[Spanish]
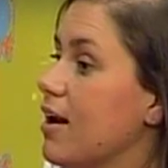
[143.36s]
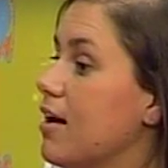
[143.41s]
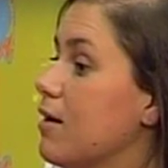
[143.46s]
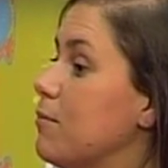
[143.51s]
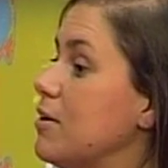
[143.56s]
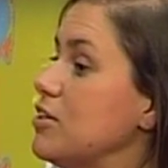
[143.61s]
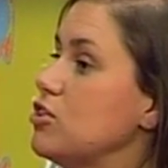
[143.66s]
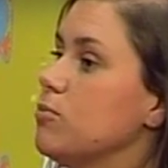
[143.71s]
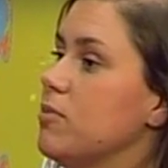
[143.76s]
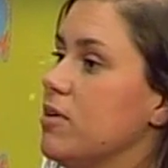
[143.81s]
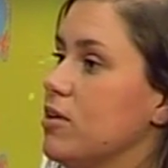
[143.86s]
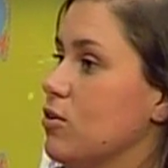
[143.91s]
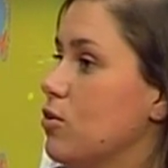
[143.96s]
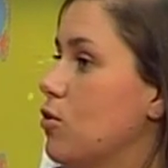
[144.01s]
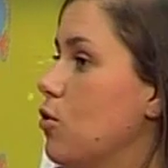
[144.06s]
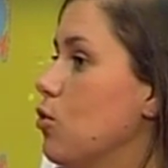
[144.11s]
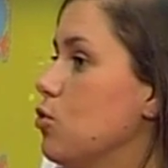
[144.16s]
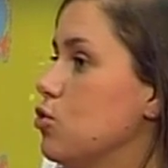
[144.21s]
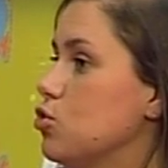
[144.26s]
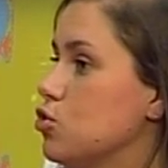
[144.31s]
Clara más o
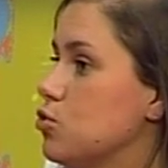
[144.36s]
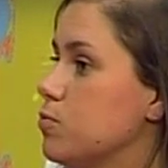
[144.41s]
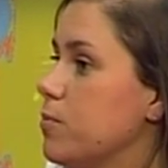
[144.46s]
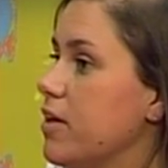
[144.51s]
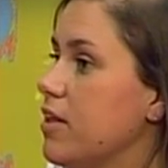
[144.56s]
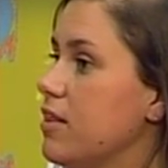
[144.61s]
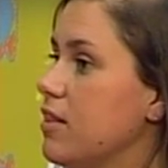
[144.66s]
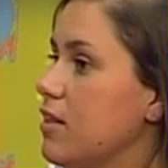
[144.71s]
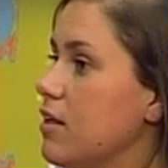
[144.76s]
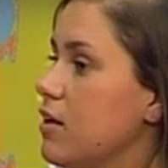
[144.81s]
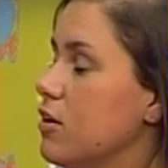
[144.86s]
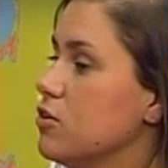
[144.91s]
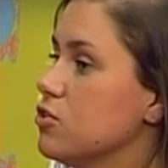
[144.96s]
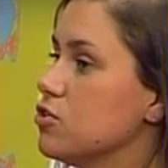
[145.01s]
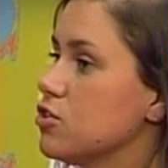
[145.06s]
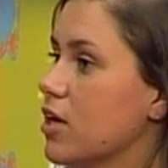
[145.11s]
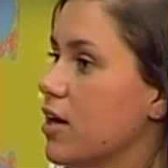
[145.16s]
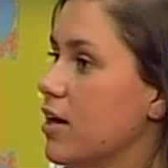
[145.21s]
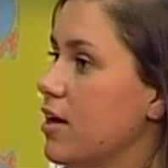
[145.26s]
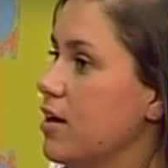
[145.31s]
menos los
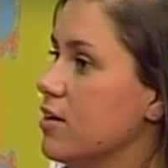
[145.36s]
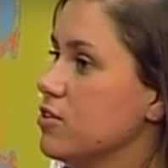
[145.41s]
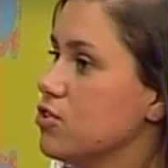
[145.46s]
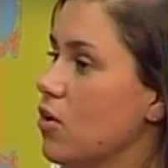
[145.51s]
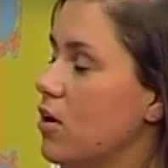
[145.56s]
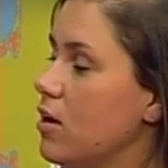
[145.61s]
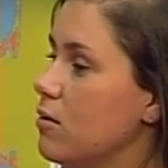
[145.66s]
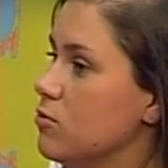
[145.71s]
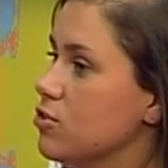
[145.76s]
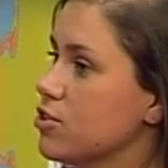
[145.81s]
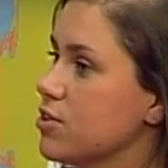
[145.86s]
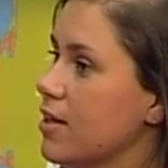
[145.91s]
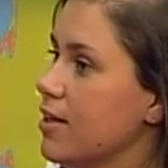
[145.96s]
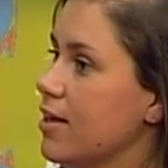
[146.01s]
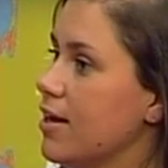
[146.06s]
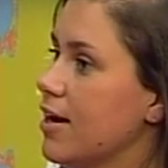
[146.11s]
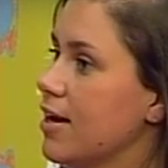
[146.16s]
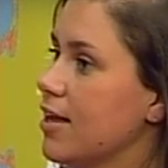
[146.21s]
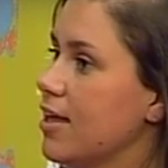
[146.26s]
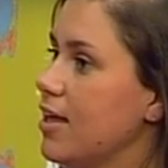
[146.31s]
vídeos que solemos
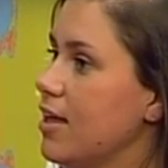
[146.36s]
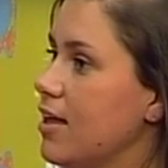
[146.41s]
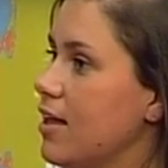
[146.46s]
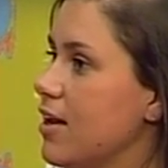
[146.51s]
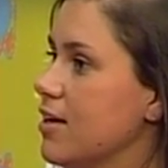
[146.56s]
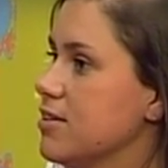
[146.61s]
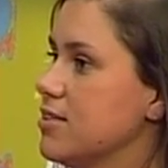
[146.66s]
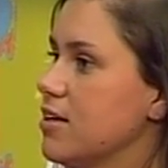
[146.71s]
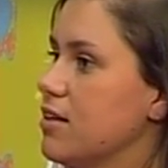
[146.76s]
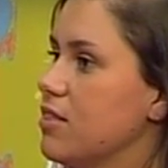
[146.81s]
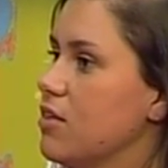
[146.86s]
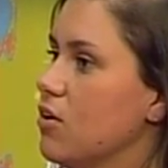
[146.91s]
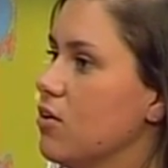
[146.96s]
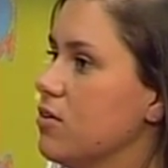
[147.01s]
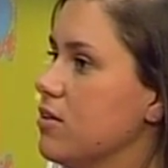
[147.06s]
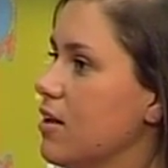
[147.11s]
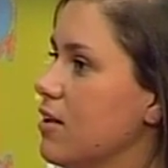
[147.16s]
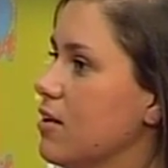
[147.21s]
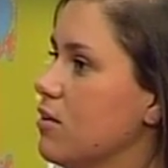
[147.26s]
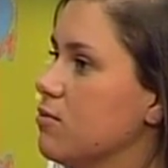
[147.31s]
tener aquí en la
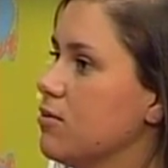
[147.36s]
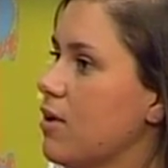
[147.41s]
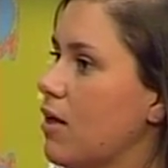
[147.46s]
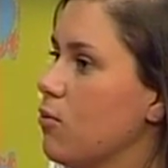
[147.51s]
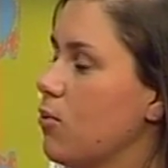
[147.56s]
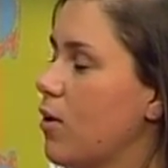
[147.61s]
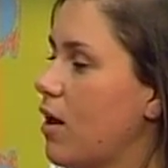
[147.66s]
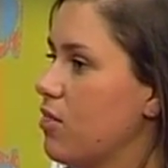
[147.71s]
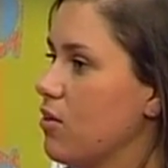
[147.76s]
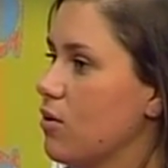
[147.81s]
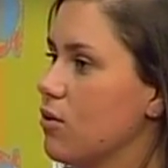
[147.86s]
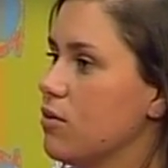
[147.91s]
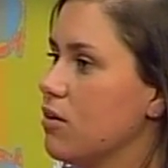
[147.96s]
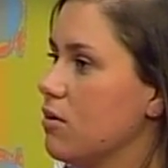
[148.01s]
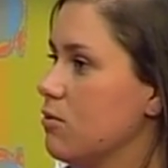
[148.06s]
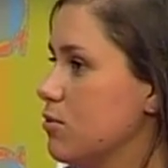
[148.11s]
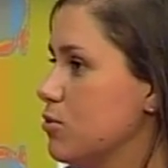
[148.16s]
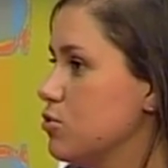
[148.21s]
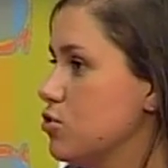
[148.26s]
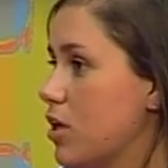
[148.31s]
sección tienen una duración
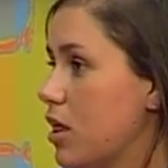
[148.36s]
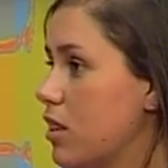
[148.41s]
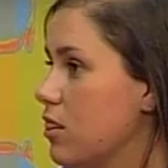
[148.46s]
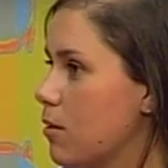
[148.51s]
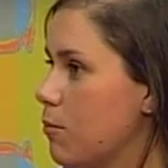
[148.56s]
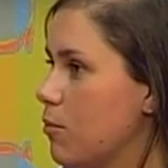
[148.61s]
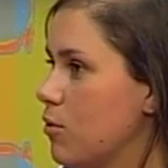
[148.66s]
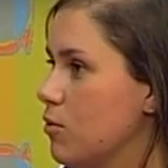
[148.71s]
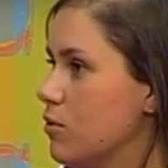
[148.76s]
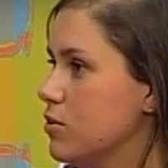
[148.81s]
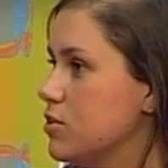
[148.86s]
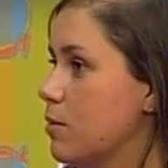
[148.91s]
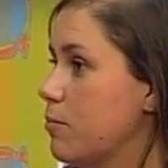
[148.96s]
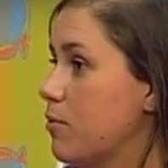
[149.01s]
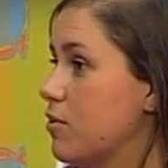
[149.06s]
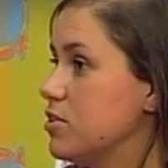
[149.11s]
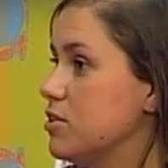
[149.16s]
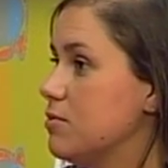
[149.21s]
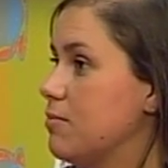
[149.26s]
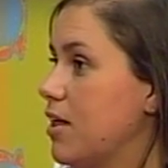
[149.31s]
de unos 15 minutos
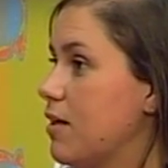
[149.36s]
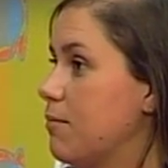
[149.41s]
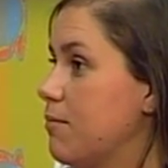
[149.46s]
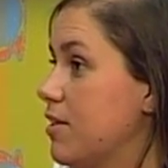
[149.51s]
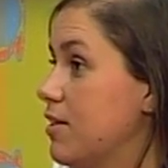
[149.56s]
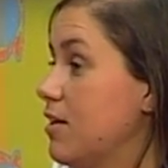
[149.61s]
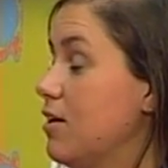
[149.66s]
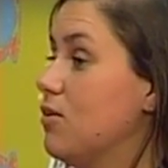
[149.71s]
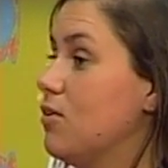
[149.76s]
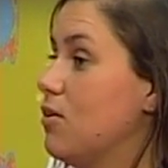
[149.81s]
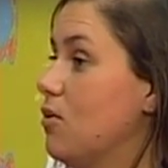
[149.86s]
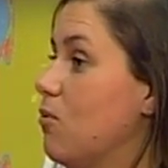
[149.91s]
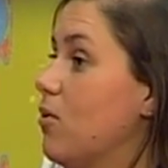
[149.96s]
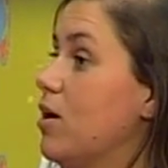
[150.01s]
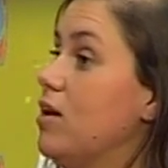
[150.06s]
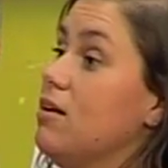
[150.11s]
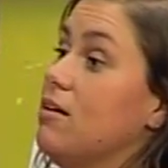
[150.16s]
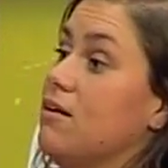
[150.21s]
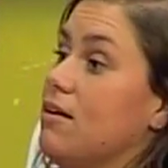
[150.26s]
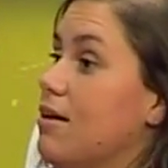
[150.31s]
aproximadamente, mm, con lo
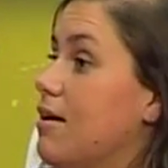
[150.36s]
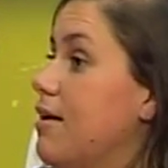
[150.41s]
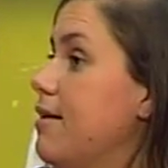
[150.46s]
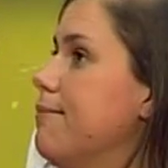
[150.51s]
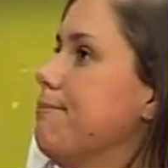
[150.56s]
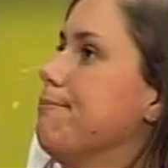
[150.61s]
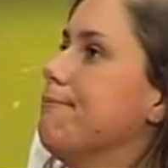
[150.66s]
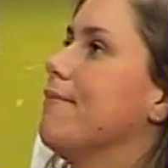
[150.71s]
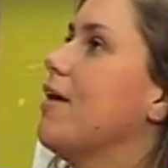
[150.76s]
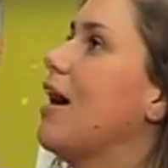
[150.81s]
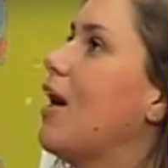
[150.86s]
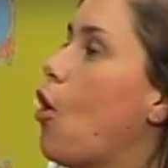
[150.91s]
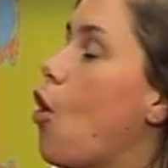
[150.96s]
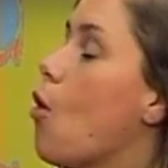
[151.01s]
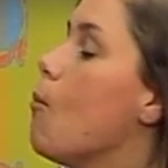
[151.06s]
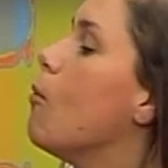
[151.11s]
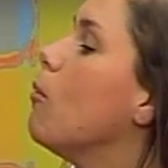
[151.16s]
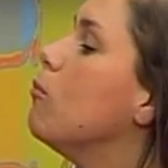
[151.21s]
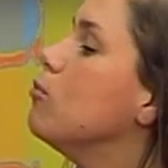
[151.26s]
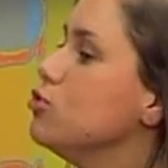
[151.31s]
cual
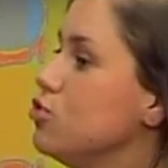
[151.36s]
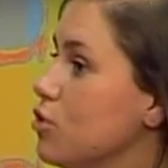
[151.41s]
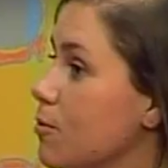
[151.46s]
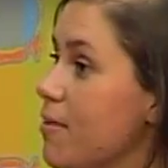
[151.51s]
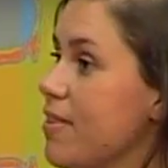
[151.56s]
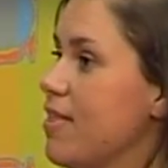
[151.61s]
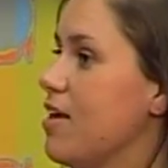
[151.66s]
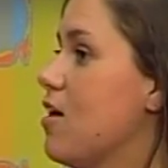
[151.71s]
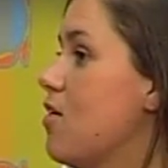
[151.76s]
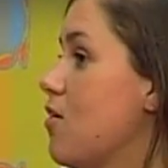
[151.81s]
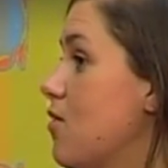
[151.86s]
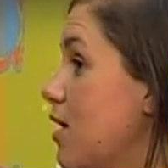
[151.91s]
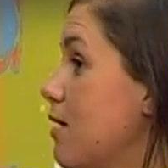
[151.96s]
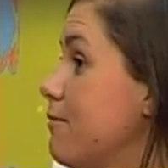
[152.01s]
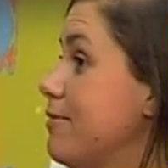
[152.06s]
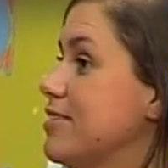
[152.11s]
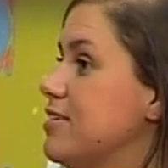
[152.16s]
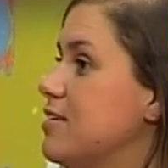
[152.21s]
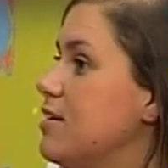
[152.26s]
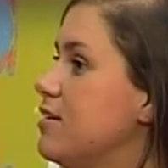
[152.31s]
como mucho media
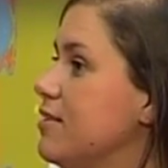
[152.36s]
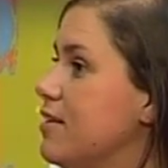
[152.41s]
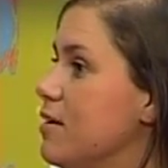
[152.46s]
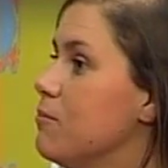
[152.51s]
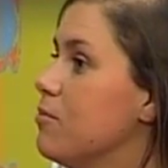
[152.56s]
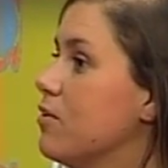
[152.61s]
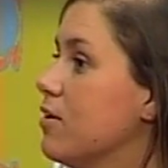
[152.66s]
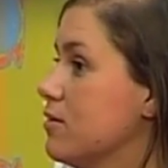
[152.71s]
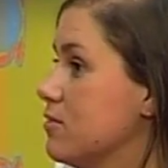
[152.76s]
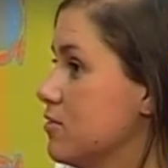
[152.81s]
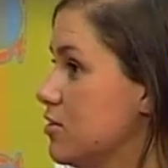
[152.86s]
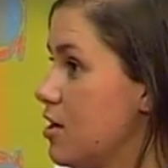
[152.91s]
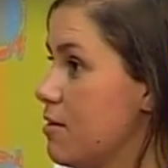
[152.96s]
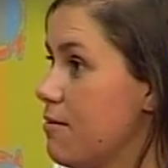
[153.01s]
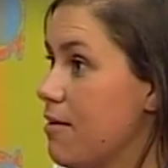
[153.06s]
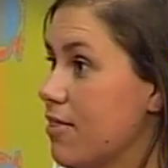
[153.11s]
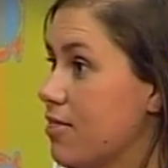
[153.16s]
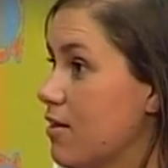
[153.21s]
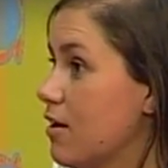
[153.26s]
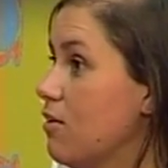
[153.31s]
hora va a ser el tiempo que nos
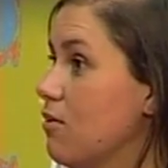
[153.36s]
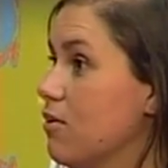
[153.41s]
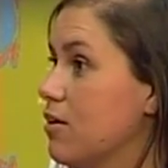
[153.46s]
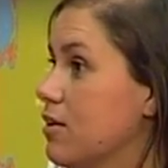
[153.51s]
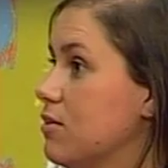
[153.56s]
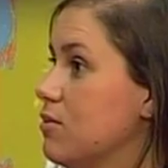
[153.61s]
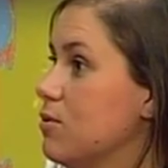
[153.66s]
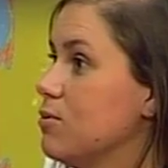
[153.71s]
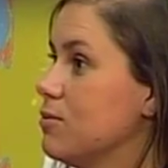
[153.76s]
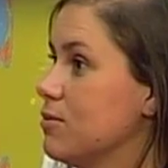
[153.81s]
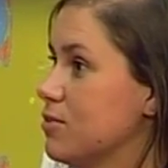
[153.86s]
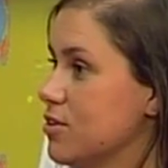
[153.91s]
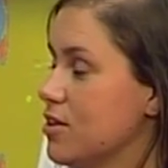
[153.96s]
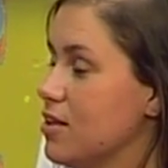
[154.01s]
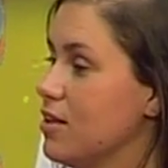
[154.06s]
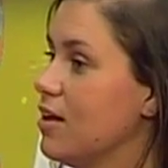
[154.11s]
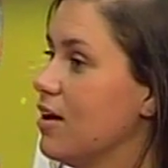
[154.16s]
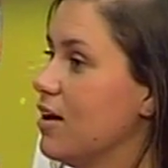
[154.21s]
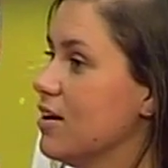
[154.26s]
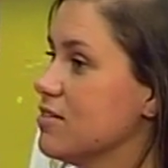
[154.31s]
lleve a hacer lo que tú nos
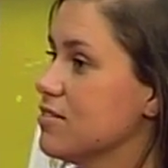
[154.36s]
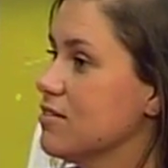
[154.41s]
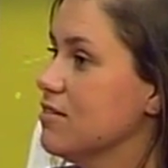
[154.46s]
indiques. ¿no?